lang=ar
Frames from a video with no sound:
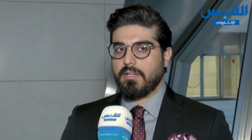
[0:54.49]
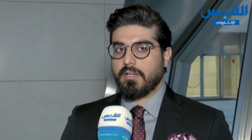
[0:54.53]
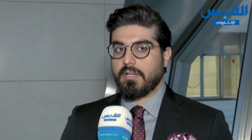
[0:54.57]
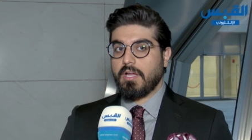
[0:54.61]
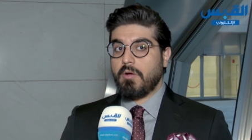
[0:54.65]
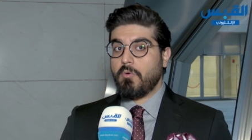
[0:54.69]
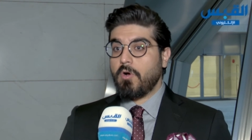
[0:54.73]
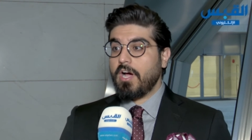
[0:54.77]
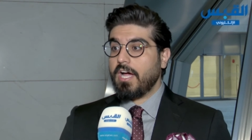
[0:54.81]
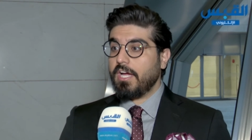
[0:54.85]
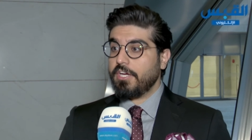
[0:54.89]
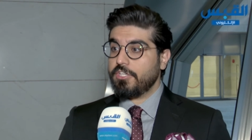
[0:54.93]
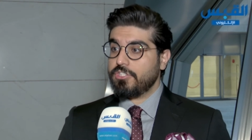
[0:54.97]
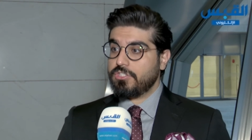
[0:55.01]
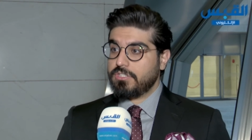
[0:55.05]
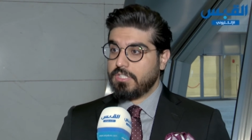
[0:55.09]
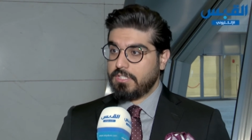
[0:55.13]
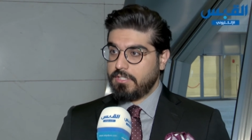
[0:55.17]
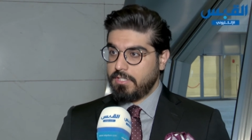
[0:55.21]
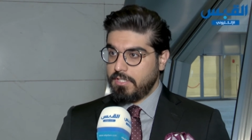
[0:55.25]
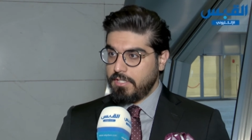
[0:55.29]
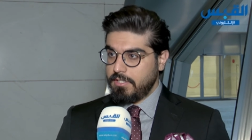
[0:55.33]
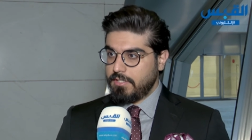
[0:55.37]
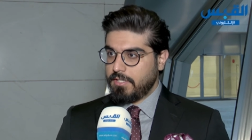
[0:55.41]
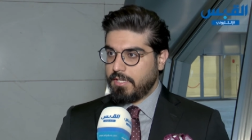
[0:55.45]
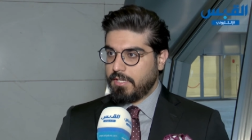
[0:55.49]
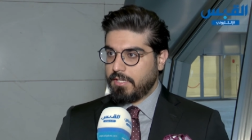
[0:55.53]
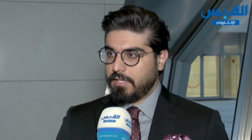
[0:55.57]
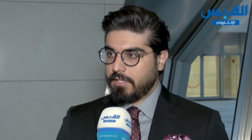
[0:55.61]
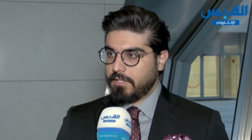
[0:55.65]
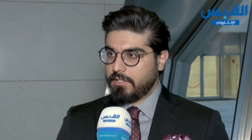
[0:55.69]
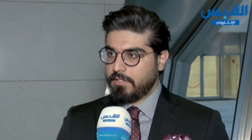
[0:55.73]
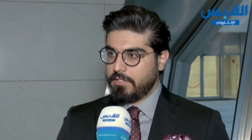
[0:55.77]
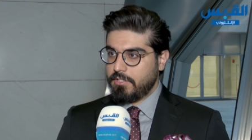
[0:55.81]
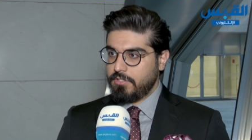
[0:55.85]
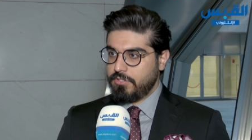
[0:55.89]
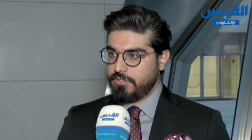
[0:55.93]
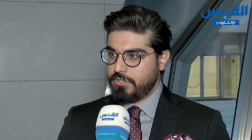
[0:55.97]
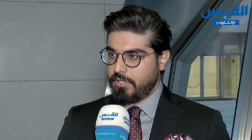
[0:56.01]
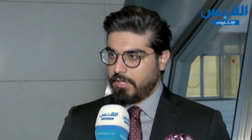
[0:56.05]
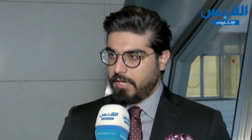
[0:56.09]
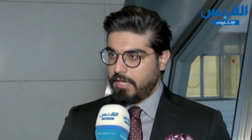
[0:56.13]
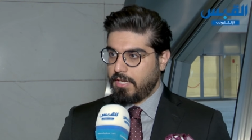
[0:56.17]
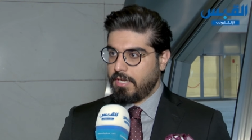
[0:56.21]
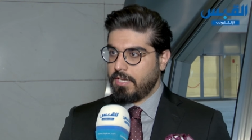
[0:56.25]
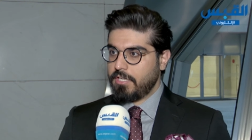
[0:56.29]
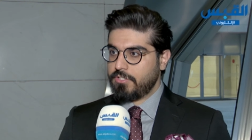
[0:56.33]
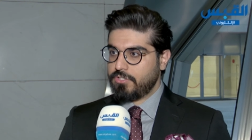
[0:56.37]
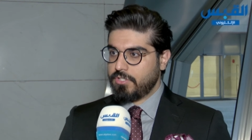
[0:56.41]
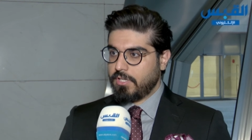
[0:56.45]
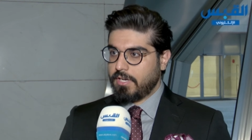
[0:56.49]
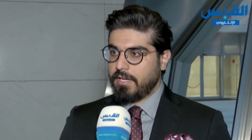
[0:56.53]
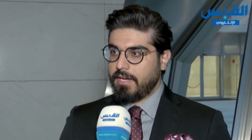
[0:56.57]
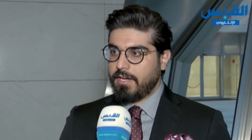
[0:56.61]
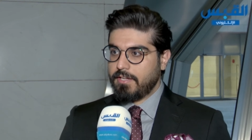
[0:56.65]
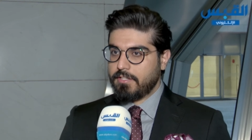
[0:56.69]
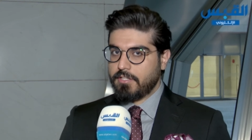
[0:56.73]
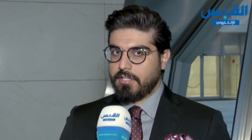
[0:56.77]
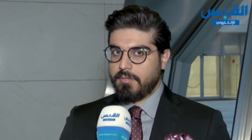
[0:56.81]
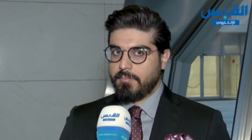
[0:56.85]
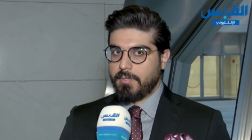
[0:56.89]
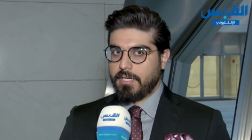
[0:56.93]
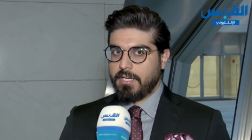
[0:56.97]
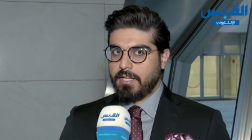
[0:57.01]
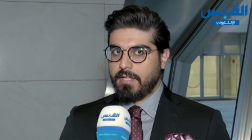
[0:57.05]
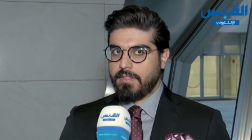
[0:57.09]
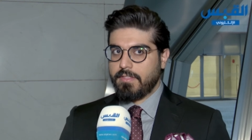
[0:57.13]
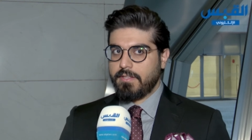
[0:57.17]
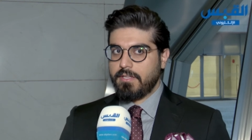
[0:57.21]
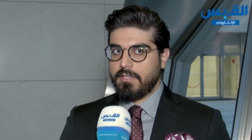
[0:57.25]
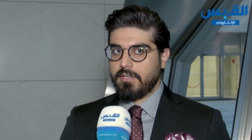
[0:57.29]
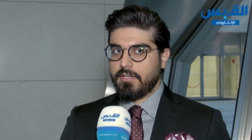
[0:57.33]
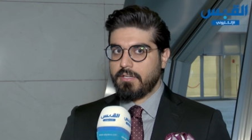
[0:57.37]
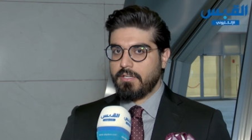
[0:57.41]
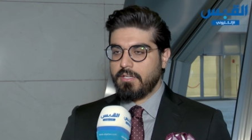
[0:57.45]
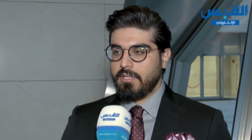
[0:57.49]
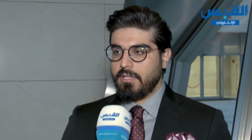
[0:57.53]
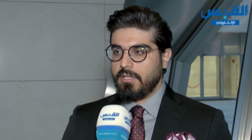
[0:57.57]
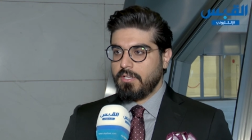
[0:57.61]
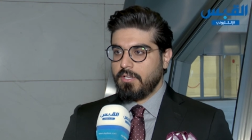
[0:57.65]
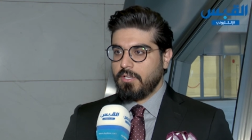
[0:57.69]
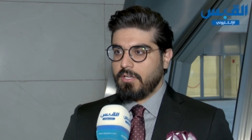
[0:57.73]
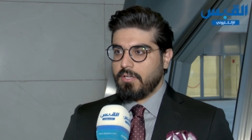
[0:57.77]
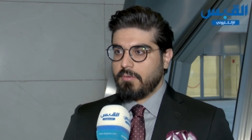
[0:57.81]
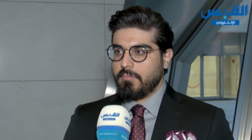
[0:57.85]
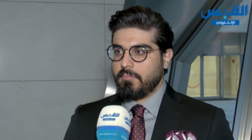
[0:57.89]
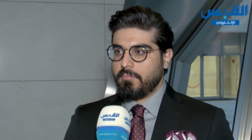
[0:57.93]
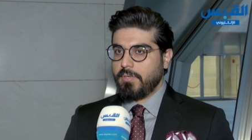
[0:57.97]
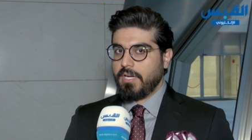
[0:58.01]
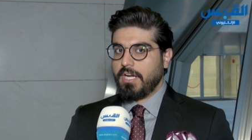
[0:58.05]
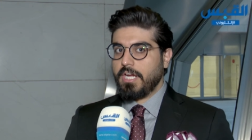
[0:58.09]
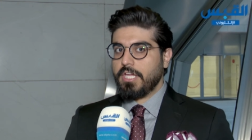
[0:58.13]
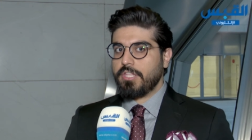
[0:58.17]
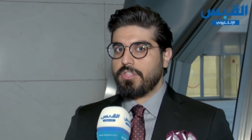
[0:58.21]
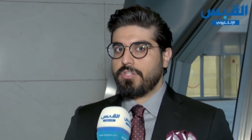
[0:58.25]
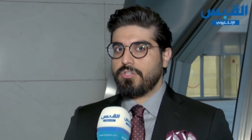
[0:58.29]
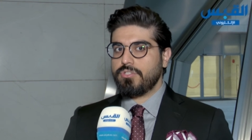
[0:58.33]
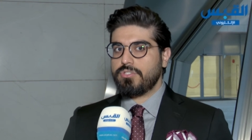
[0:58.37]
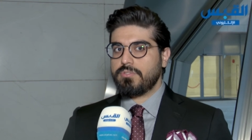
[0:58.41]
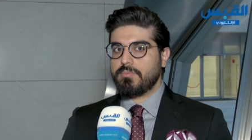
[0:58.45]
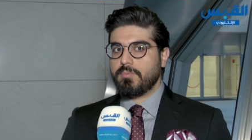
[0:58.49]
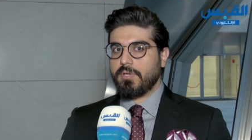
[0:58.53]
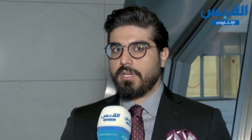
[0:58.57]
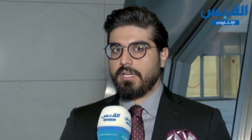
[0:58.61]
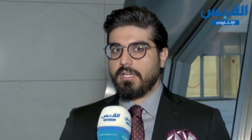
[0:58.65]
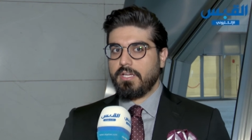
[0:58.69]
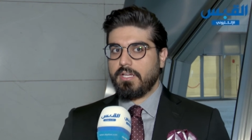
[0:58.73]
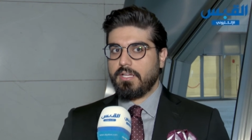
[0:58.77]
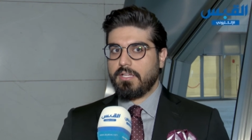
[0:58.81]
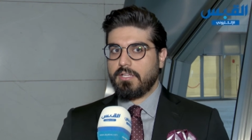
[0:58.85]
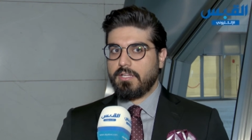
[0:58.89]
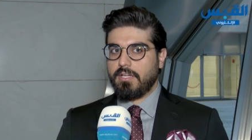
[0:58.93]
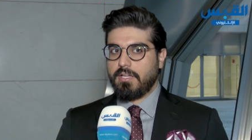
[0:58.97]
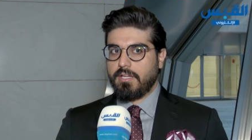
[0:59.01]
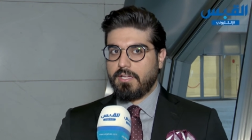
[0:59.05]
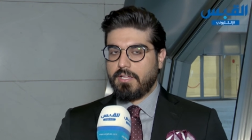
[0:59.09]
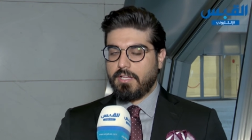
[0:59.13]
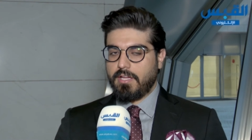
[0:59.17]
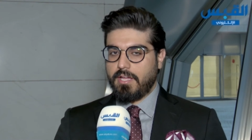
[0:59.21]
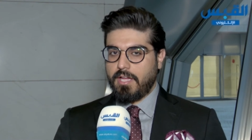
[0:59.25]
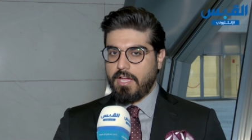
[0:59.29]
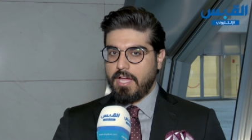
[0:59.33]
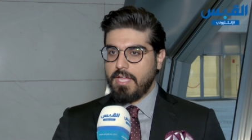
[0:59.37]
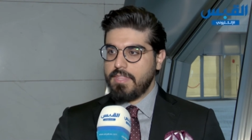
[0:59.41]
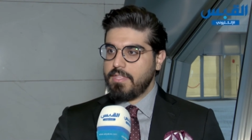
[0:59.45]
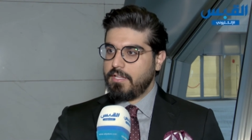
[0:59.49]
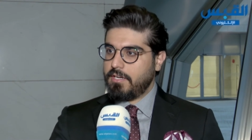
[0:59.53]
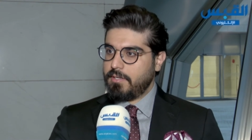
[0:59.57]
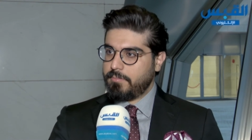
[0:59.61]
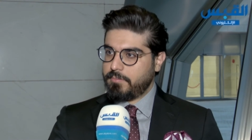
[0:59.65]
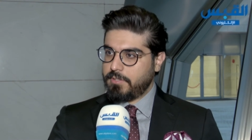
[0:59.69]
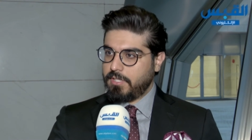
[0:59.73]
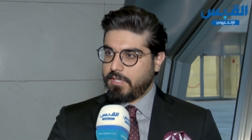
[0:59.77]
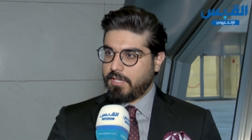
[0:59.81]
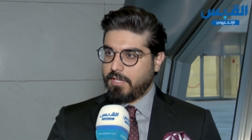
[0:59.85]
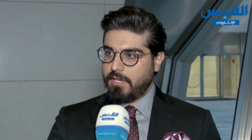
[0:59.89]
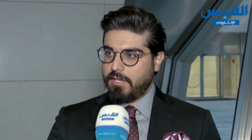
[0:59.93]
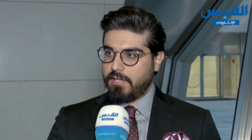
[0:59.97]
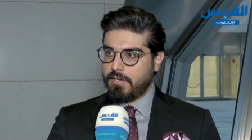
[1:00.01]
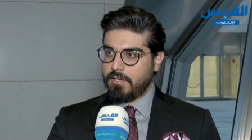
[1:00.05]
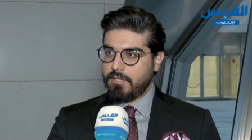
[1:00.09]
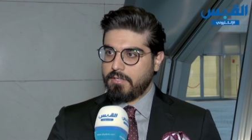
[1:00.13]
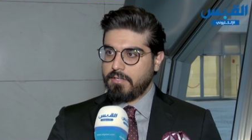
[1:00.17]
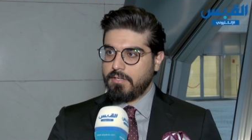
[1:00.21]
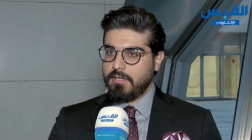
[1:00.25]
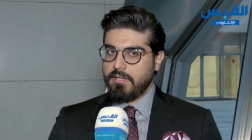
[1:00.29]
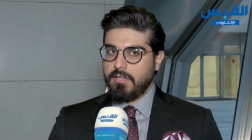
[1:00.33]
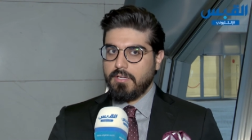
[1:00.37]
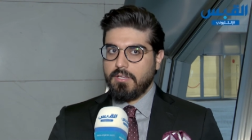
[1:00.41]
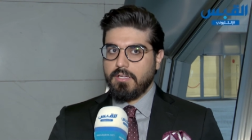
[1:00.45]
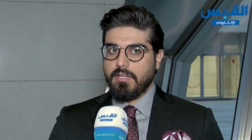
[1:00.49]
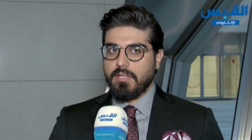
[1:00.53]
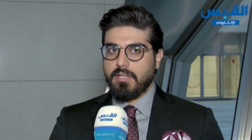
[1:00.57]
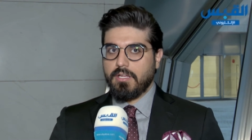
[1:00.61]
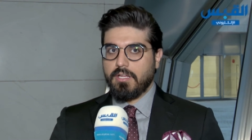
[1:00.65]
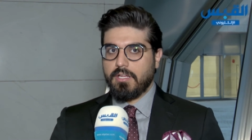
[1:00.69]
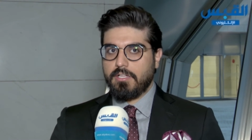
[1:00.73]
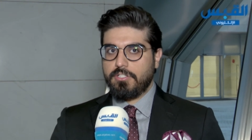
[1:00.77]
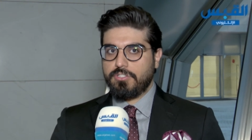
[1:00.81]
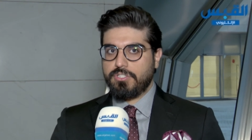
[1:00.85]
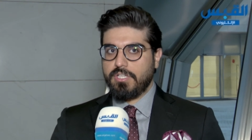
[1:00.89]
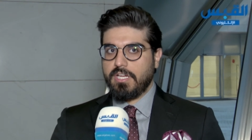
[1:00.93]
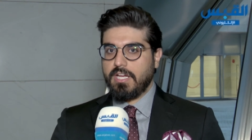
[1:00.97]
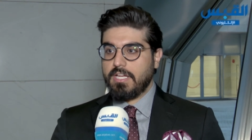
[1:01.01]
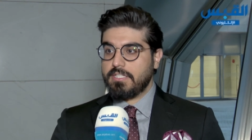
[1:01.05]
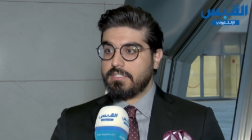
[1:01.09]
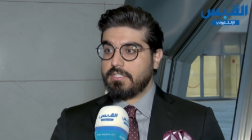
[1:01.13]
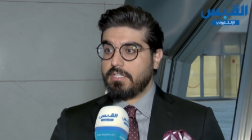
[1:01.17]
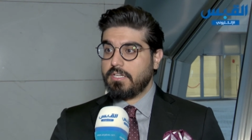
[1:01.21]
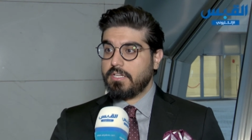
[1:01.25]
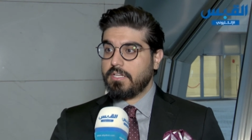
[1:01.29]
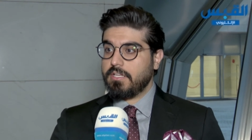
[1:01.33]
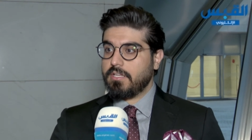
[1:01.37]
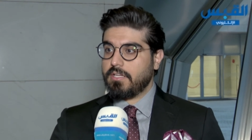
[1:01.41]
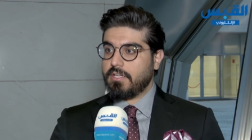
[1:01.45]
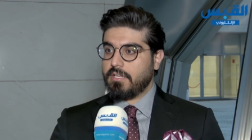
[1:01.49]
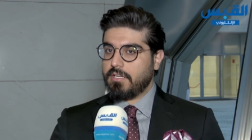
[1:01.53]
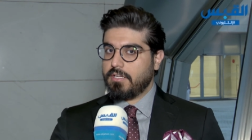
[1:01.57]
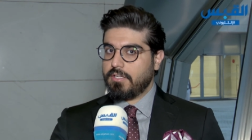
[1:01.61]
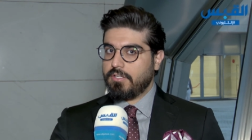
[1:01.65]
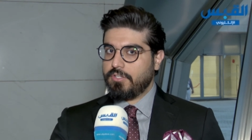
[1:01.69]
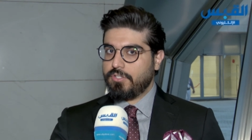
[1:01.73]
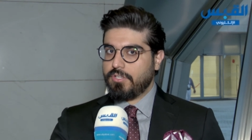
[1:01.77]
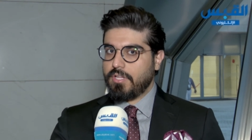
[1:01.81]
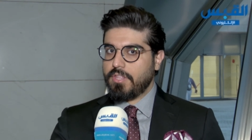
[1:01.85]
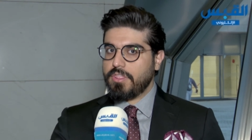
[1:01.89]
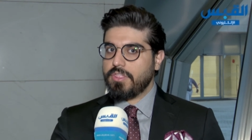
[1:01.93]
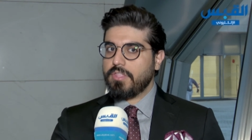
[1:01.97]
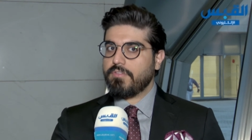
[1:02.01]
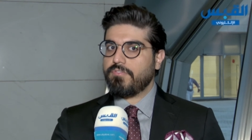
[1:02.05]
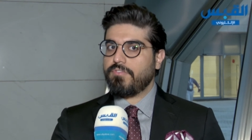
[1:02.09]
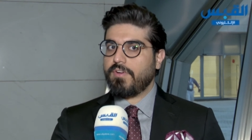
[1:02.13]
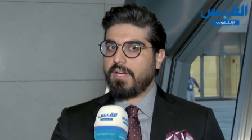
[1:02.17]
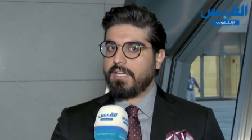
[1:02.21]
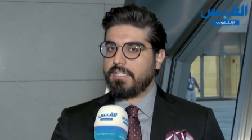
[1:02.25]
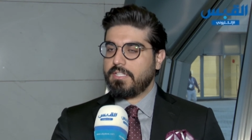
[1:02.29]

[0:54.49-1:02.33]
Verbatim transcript: قواعد جديدة للجراحة جراحة المناظير بحيث يصبح هذا الابتكار الجهاز اللي ينظف